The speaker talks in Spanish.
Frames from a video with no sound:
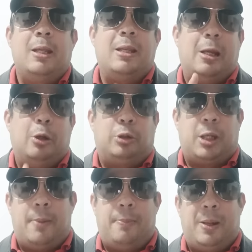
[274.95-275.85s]
Y en los
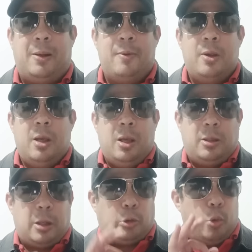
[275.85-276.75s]
triples,
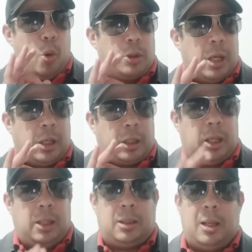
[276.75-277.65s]
se estuvo
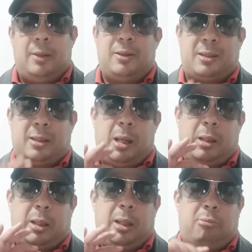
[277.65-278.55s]
cerquita,
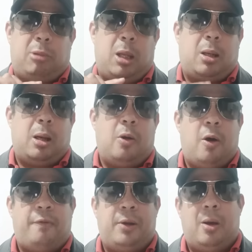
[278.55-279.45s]
cerquitica a
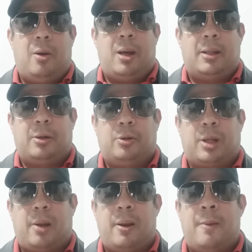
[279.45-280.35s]
los afiliados de ganar
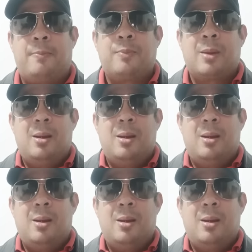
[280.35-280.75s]
otra vez.